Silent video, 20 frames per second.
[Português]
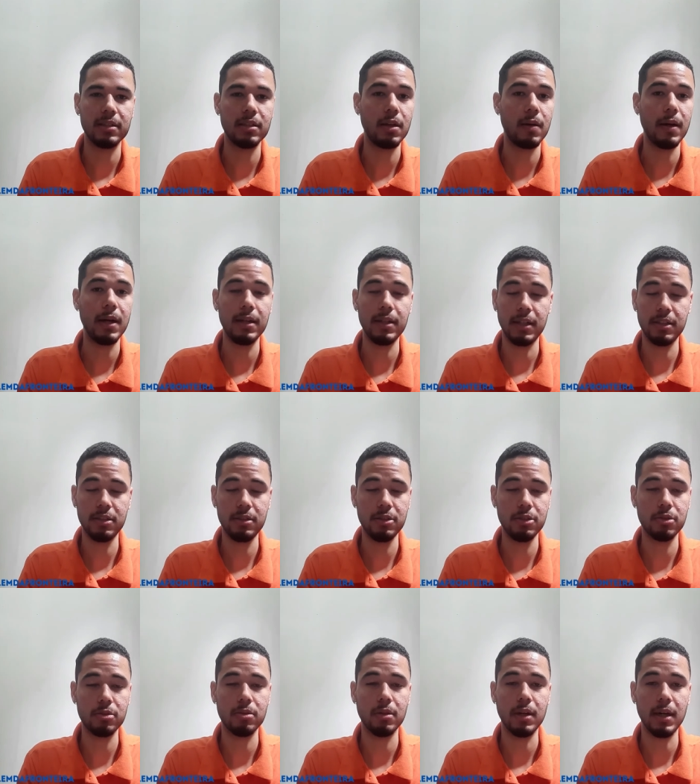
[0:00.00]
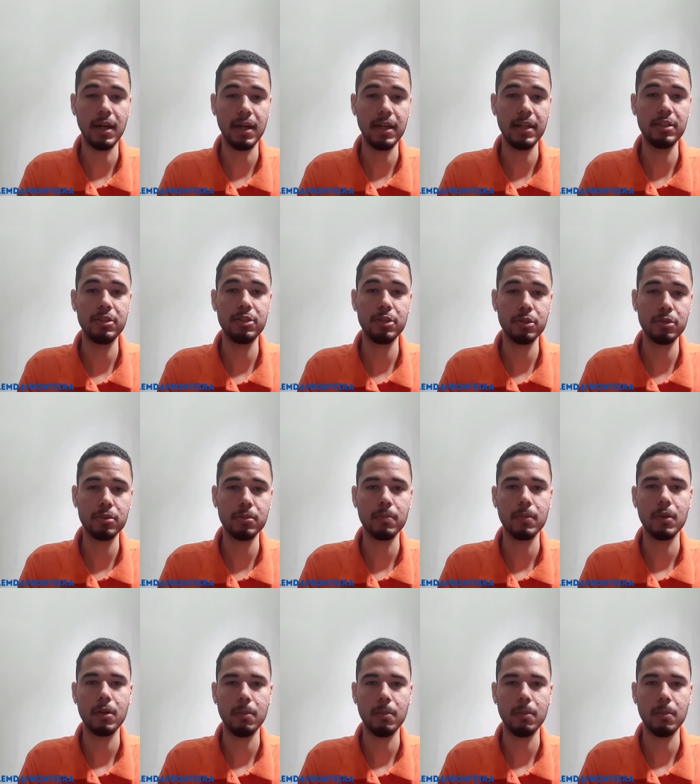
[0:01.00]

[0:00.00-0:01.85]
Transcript: não, a, a disso, além disso,